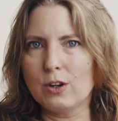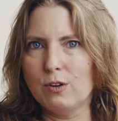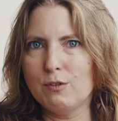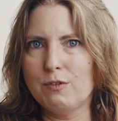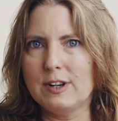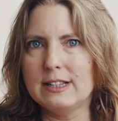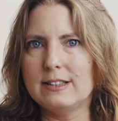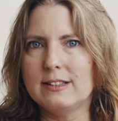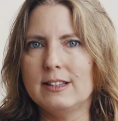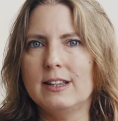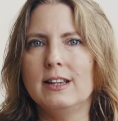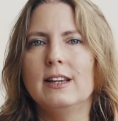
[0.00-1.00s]
que vous
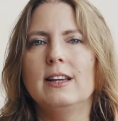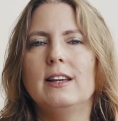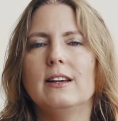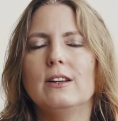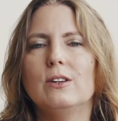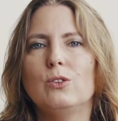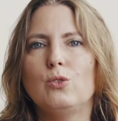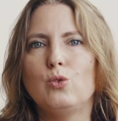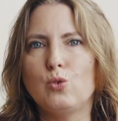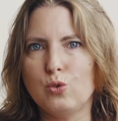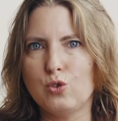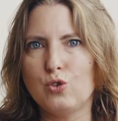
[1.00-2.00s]
fassiez,
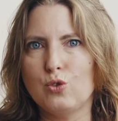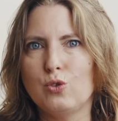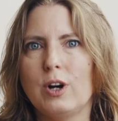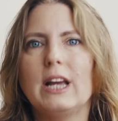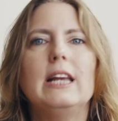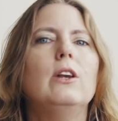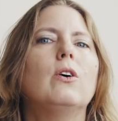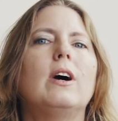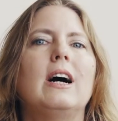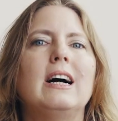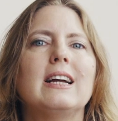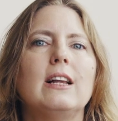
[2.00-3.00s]
toujours il
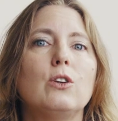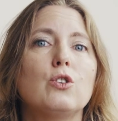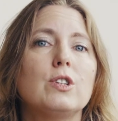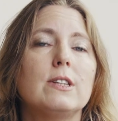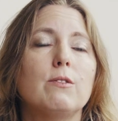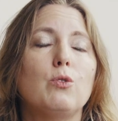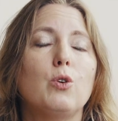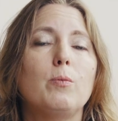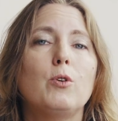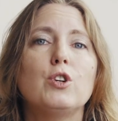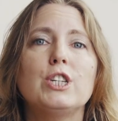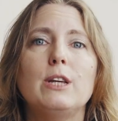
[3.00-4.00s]
aura quelque chose à vous
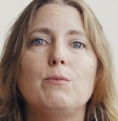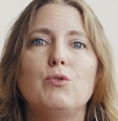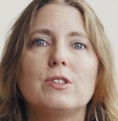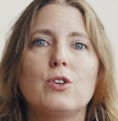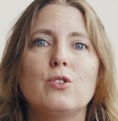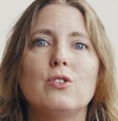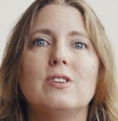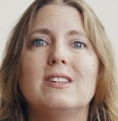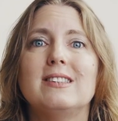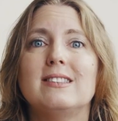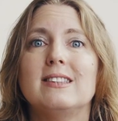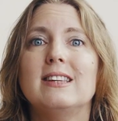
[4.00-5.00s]
reprocher puisque
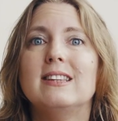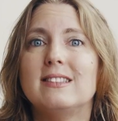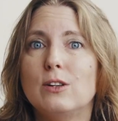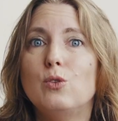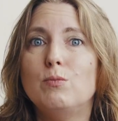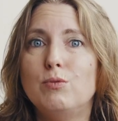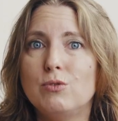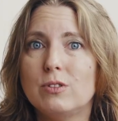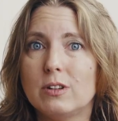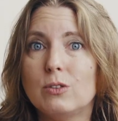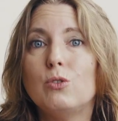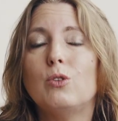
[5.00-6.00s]
c'est le but
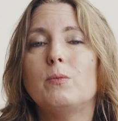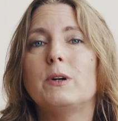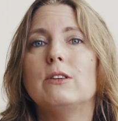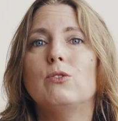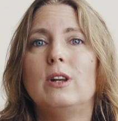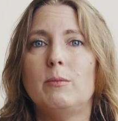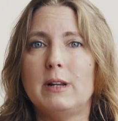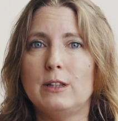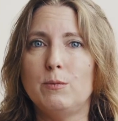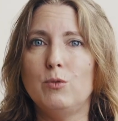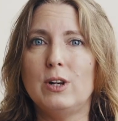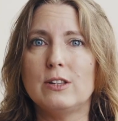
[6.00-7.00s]
hein, de l'emprise, de la
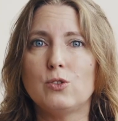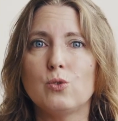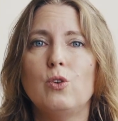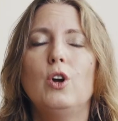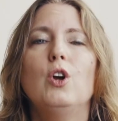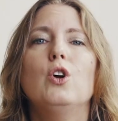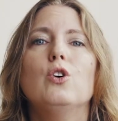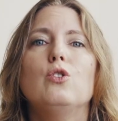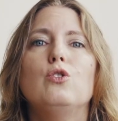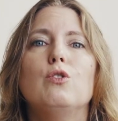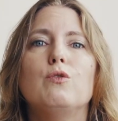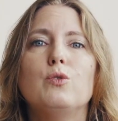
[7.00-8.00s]
manipulation,
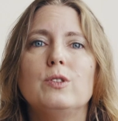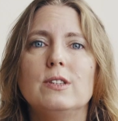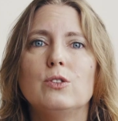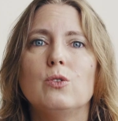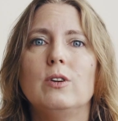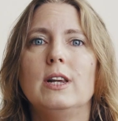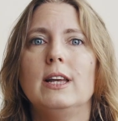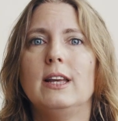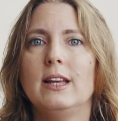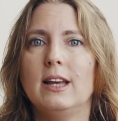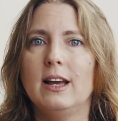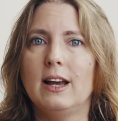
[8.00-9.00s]
de vous
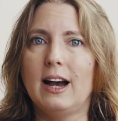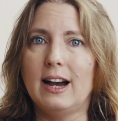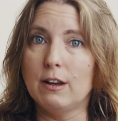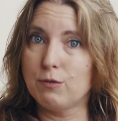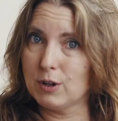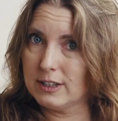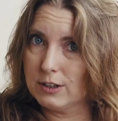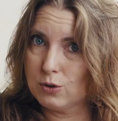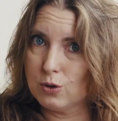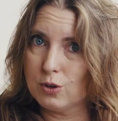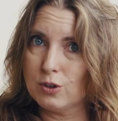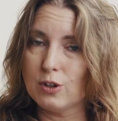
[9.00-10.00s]
isoler à la fois des
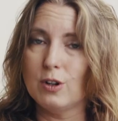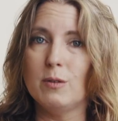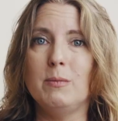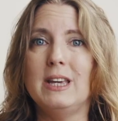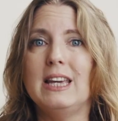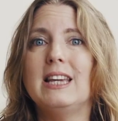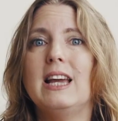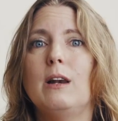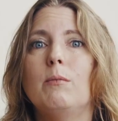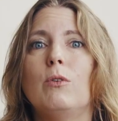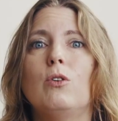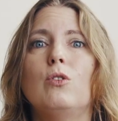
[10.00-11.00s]
autres mais
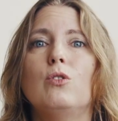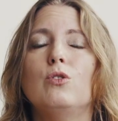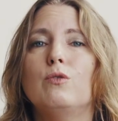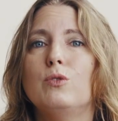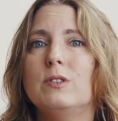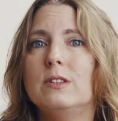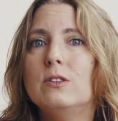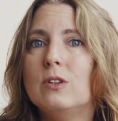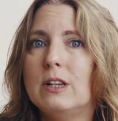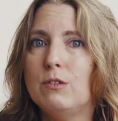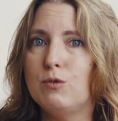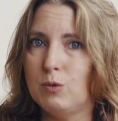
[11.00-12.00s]
également de vous
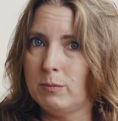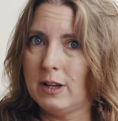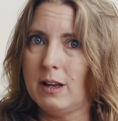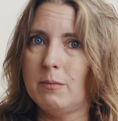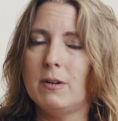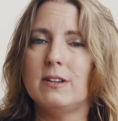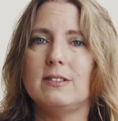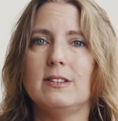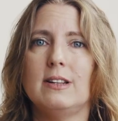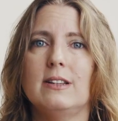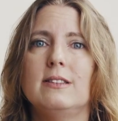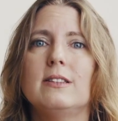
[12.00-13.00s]
isoler de vous-même,
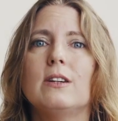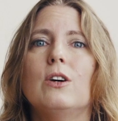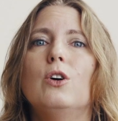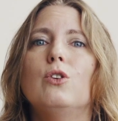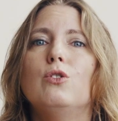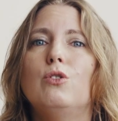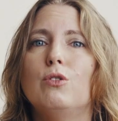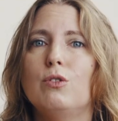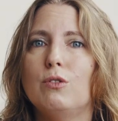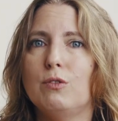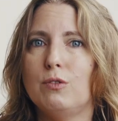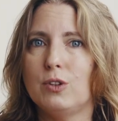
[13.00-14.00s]
c'est-à-dire de
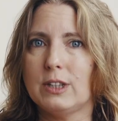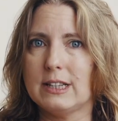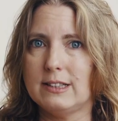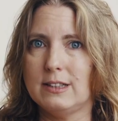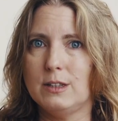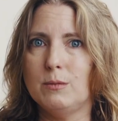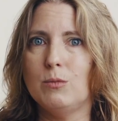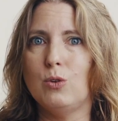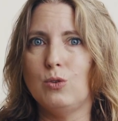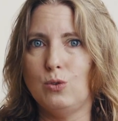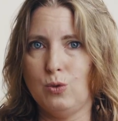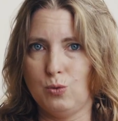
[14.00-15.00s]
votre estime
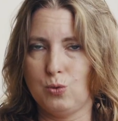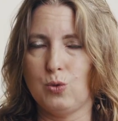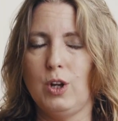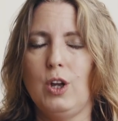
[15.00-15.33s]
de vous.